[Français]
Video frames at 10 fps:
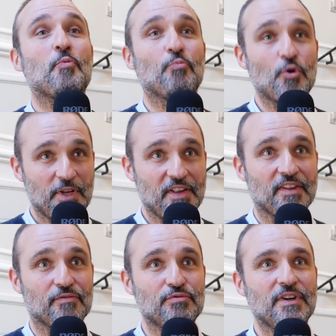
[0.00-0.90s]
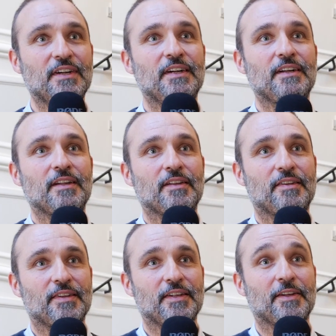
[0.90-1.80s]
Mobilisez-vous,
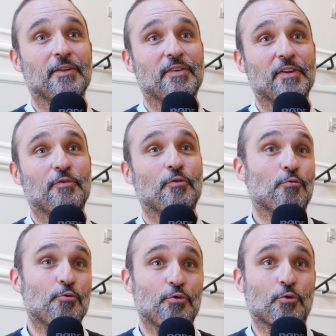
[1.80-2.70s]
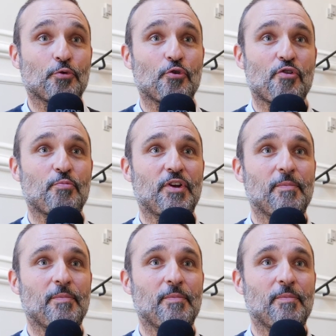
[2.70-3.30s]
c'est euh, cette lutte contre le changement